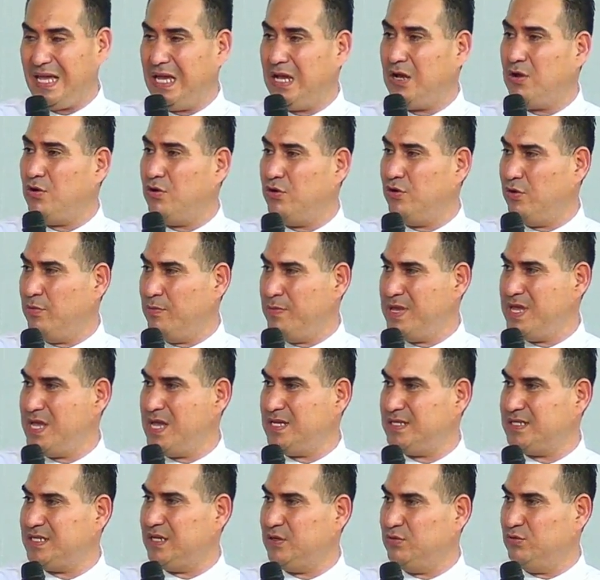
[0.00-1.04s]

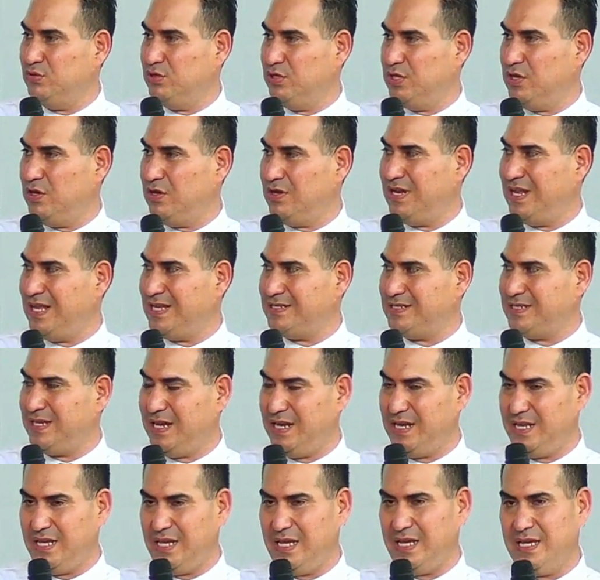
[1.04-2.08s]
Economía según Dios, la
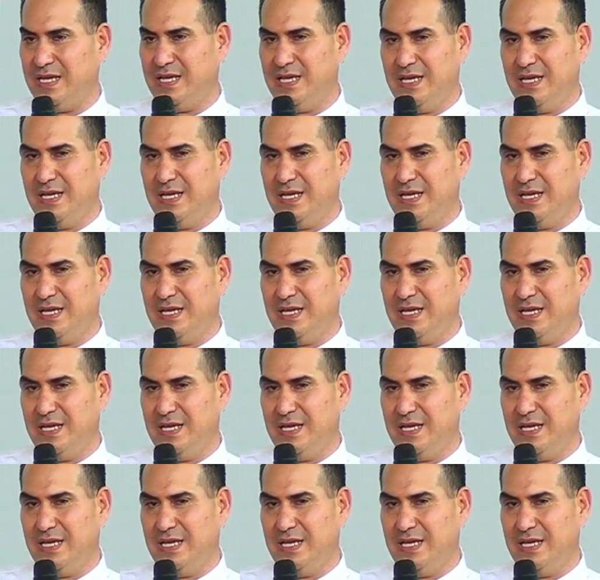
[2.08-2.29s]
serie.